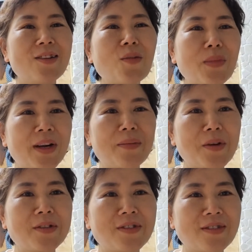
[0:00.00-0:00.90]
이런 말
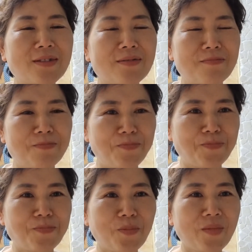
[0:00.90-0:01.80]
하면은
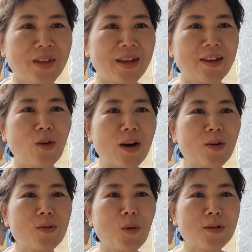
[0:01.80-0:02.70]

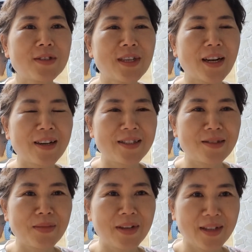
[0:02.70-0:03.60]
과거를 모르는 사람
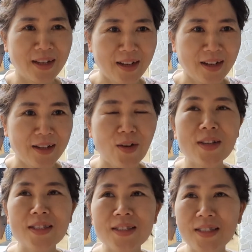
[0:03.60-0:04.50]
같지만
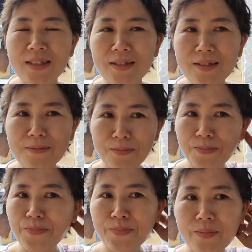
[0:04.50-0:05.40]
여하튼 지금
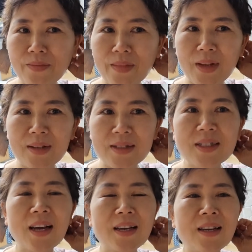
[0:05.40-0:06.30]

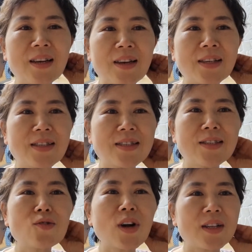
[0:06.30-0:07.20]
스타일이 굉장히
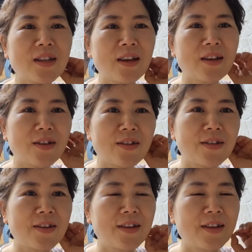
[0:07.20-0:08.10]
지루할 때예요.
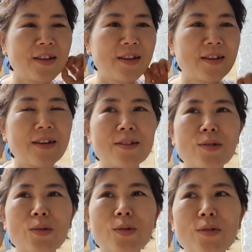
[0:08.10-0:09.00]

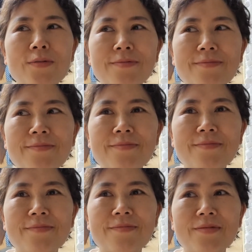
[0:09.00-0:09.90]
그래가지고
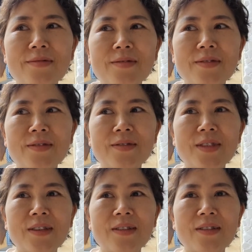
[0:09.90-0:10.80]

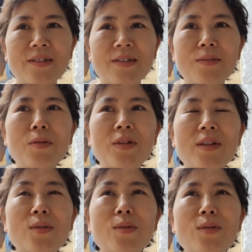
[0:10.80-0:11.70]
이제 이번에
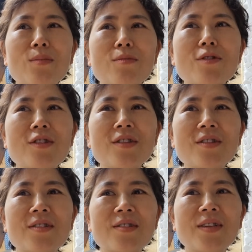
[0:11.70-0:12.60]
또 문득
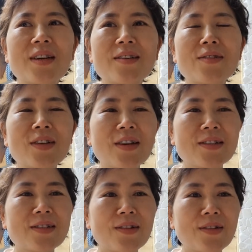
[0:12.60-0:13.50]
그냥 그런
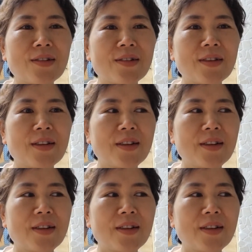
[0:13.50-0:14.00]
생각이 들어요.